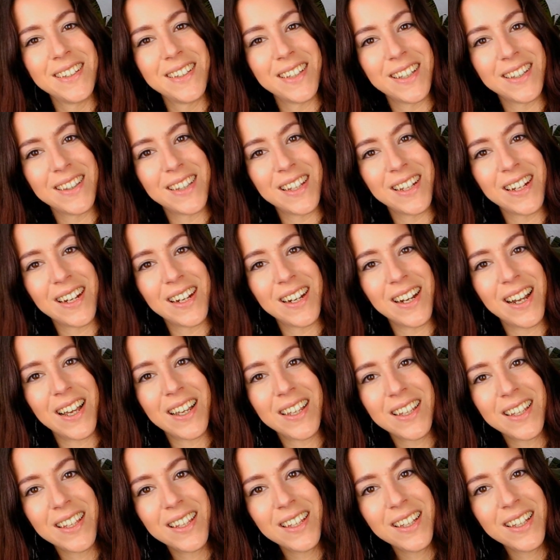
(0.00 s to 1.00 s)
de tenerla
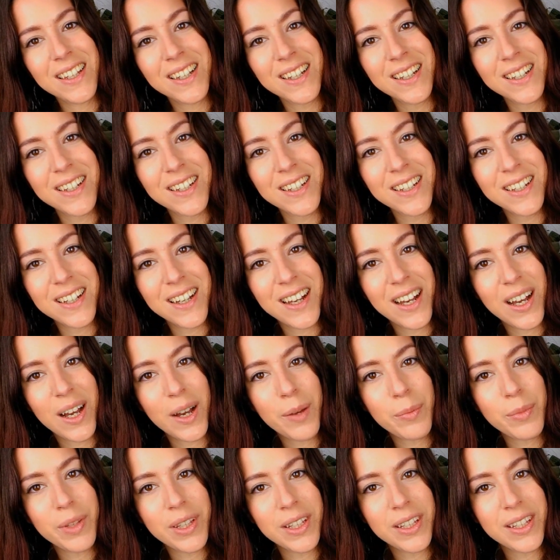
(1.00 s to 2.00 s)
aquí
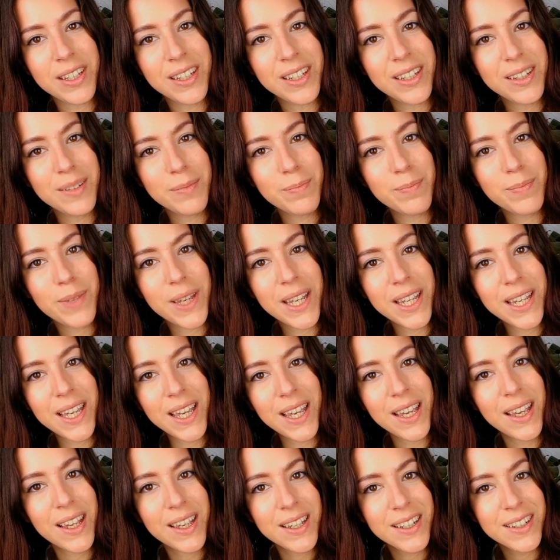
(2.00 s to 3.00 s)
a mi
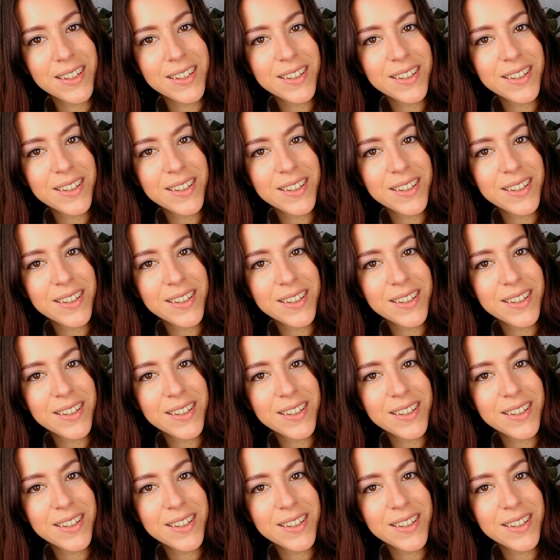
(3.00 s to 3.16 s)
peque.